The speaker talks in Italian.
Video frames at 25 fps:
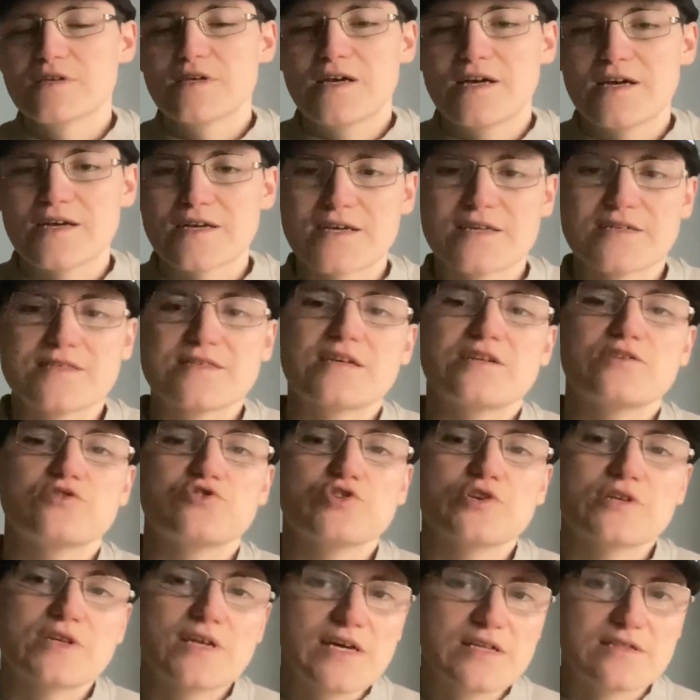Anche se le
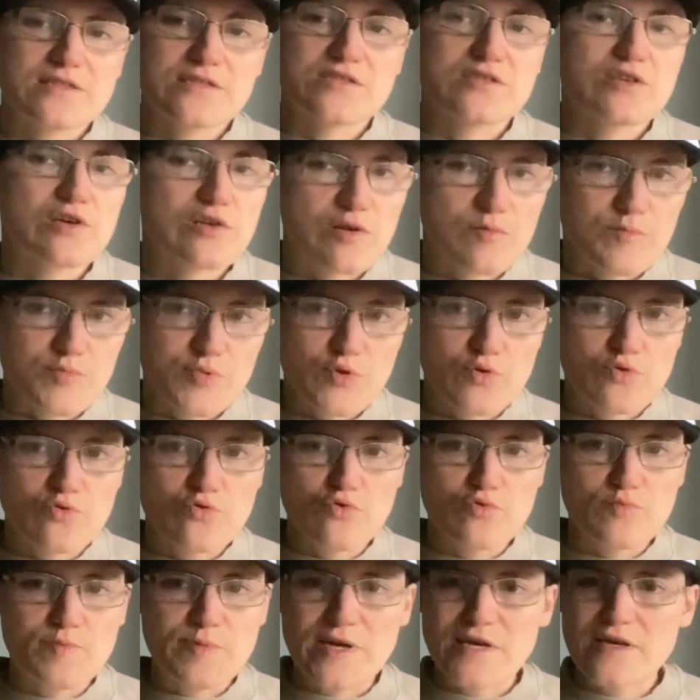giornate sono più
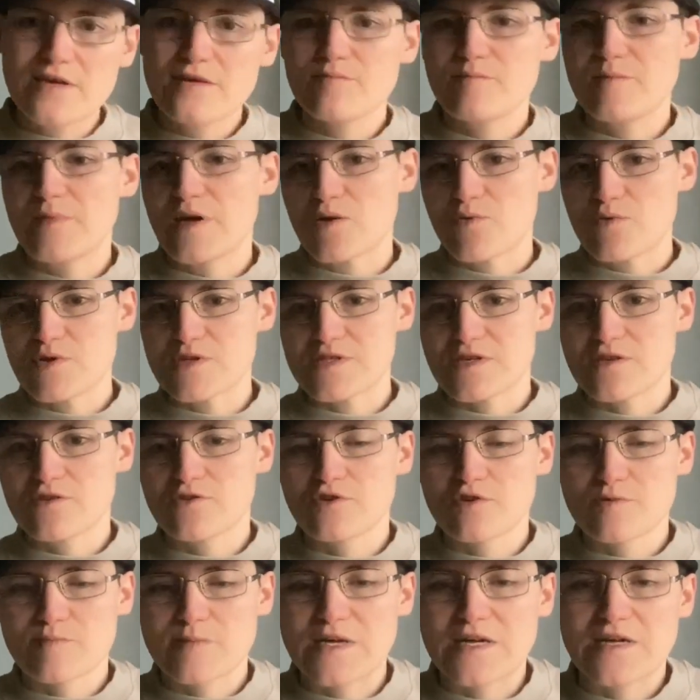cupe, ma questo è
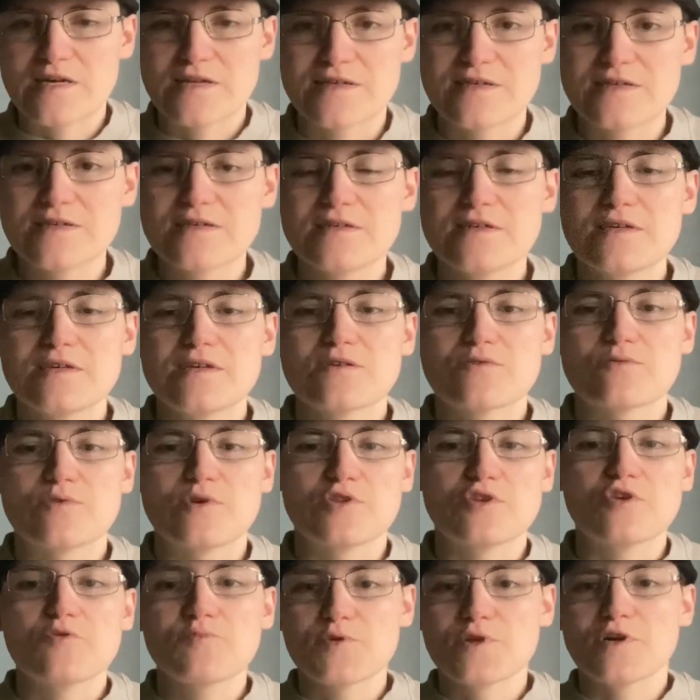normale,
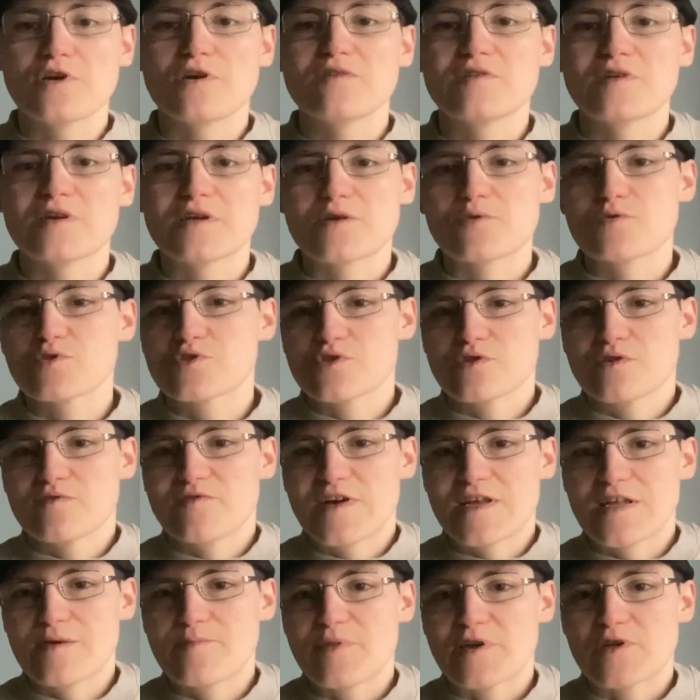quando piove, questo
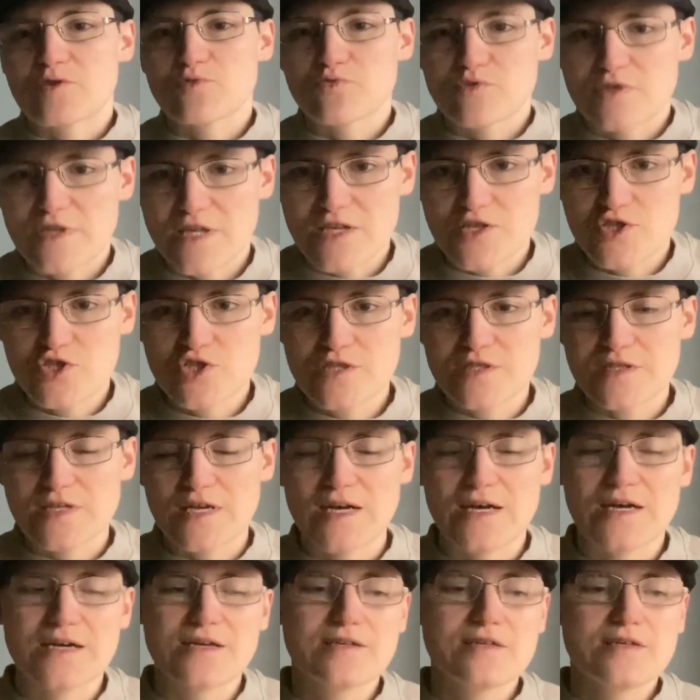vale per tutte le
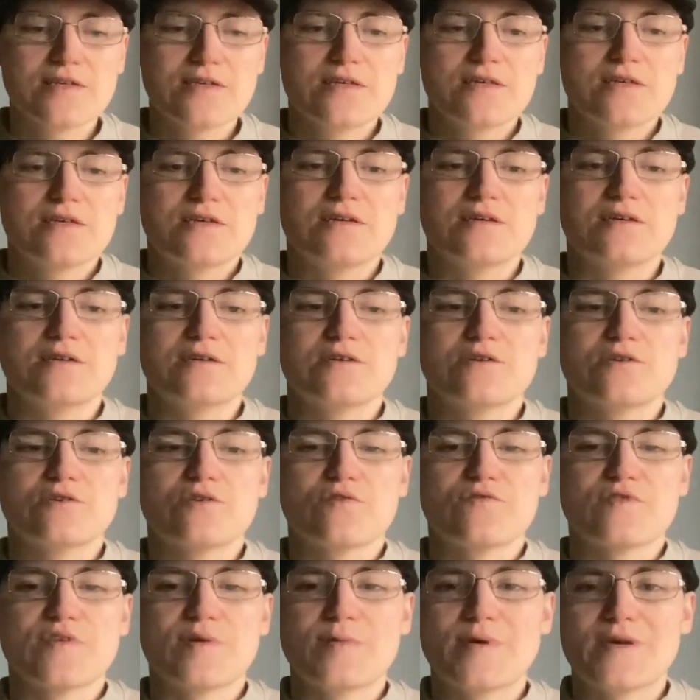città, eh,
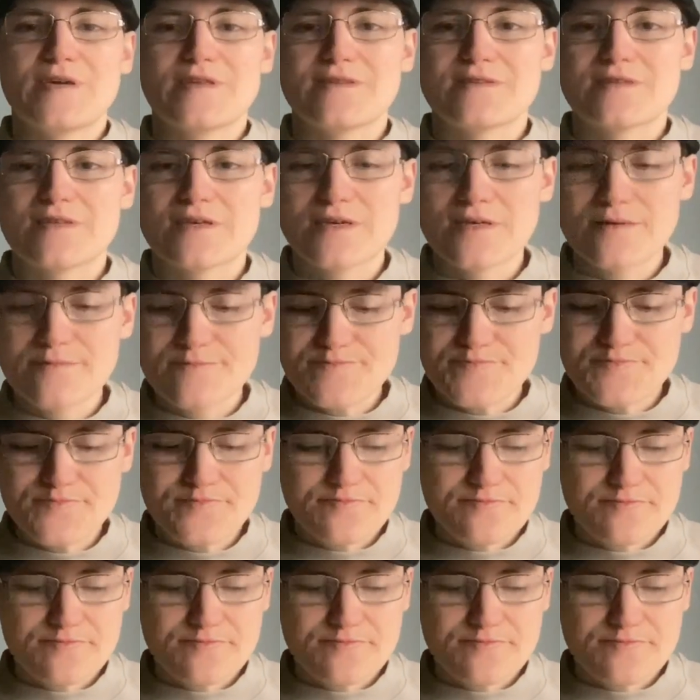ovviamente,